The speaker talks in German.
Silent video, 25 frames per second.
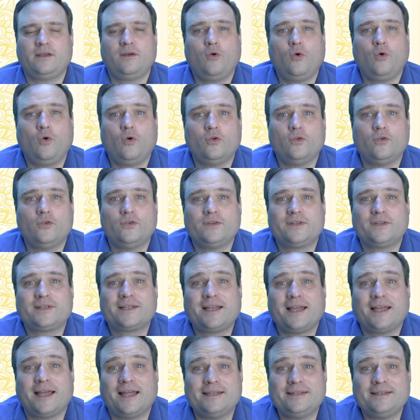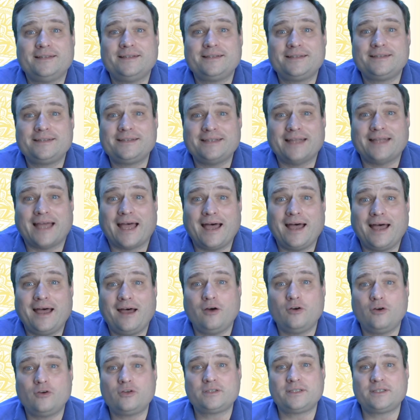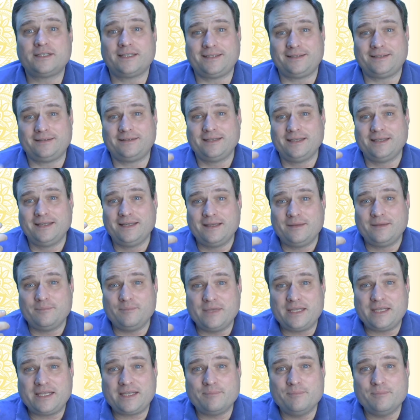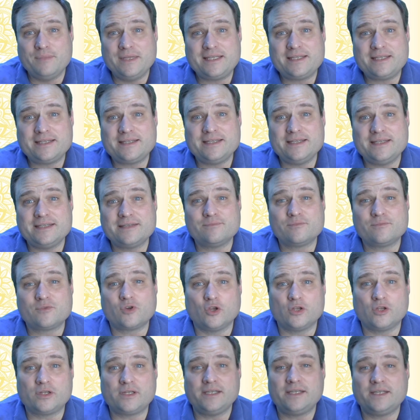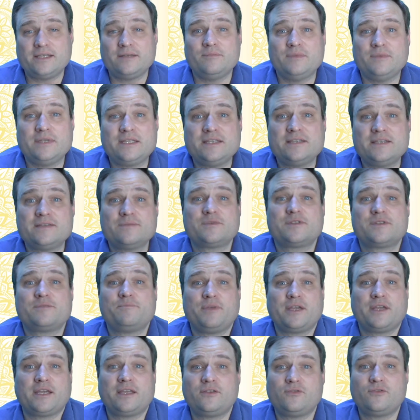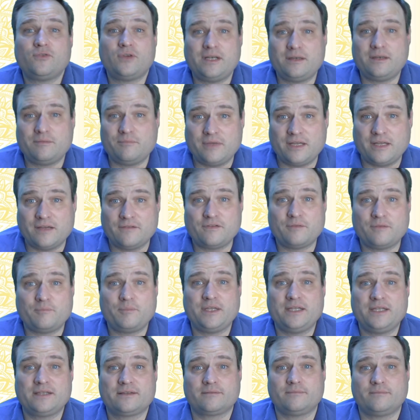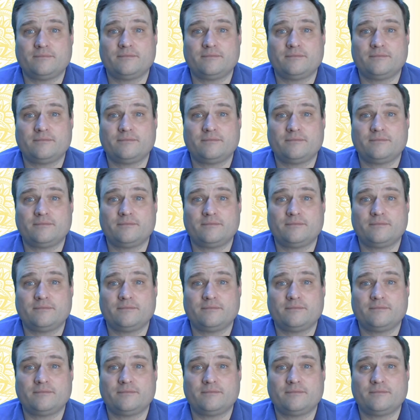und kann da auch dann mich mit diesem göttlichen, mit diesem spirituellen mehr verbinden.